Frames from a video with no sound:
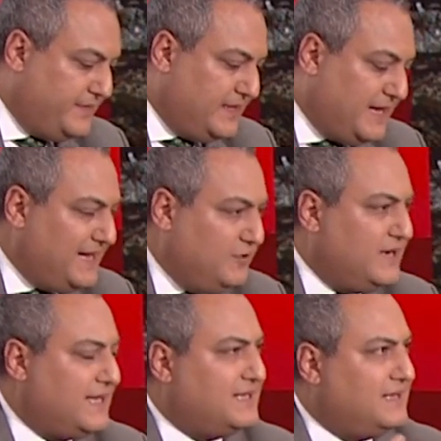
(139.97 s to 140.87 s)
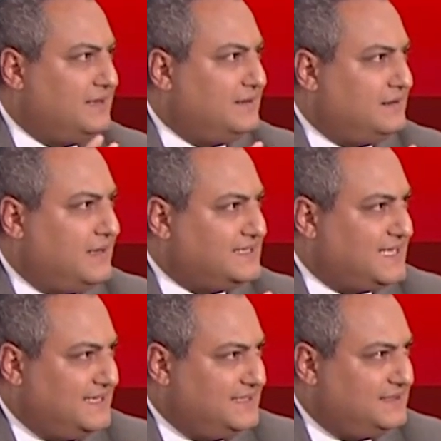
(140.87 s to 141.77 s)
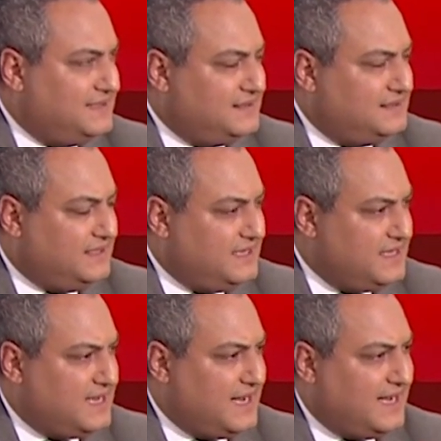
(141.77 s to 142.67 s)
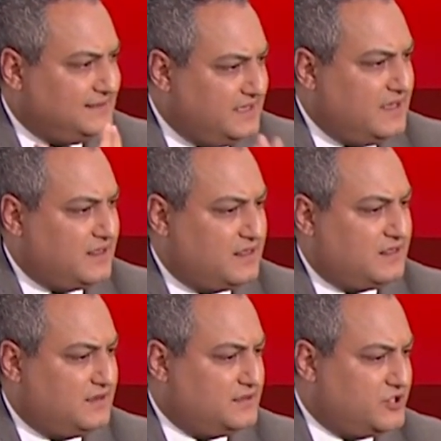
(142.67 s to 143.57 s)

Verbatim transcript: هل هناك آه، أسانيد دينية أحاديث آه،